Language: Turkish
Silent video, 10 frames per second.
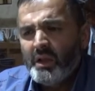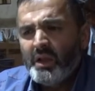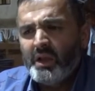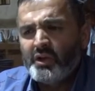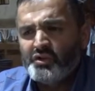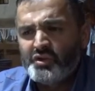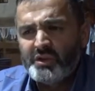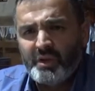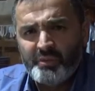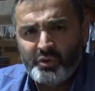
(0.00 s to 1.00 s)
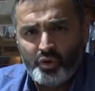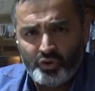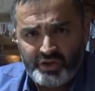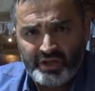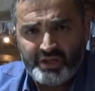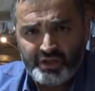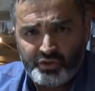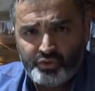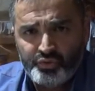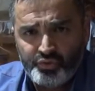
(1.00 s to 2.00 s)
e, içinde bir sosyal
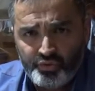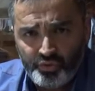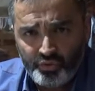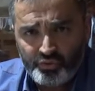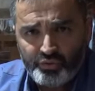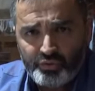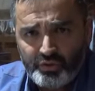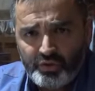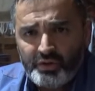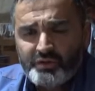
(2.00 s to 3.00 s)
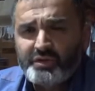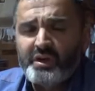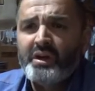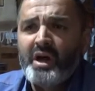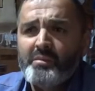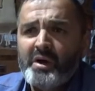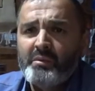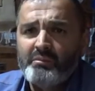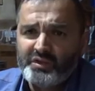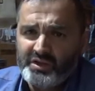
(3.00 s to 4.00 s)
tesis düşünüyoruz. Sayın
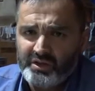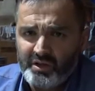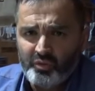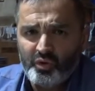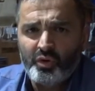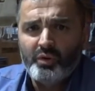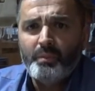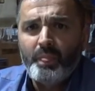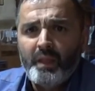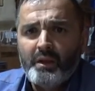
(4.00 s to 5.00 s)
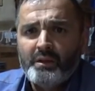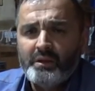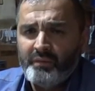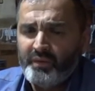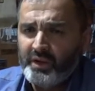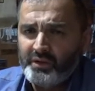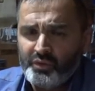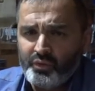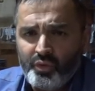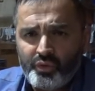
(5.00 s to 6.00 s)
Kaymakamımızla da bunu
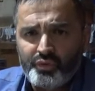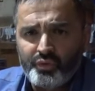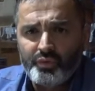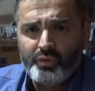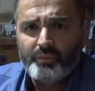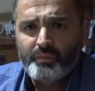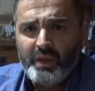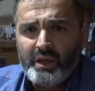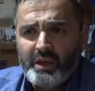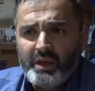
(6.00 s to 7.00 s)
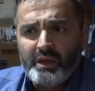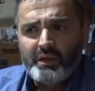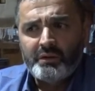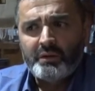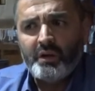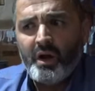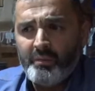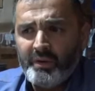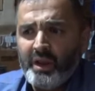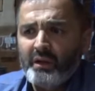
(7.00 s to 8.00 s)
defalarca görüştük.
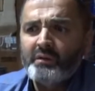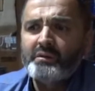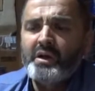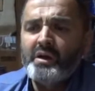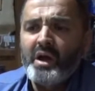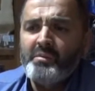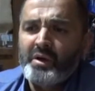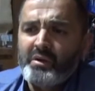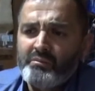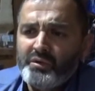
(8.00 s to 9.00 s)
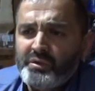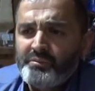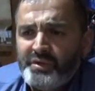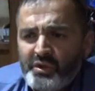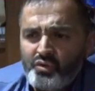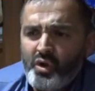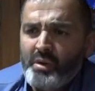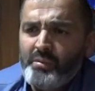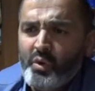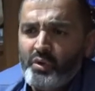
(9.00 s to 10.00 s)
Tahminen Sayın Kaymakamımız bize
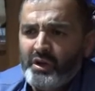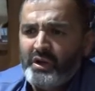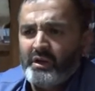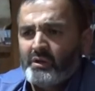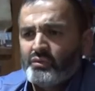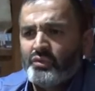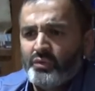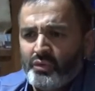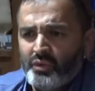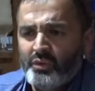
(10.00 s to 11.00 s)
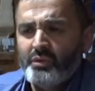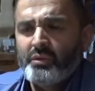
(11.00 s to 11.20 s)
şöyle bir öneri sundu.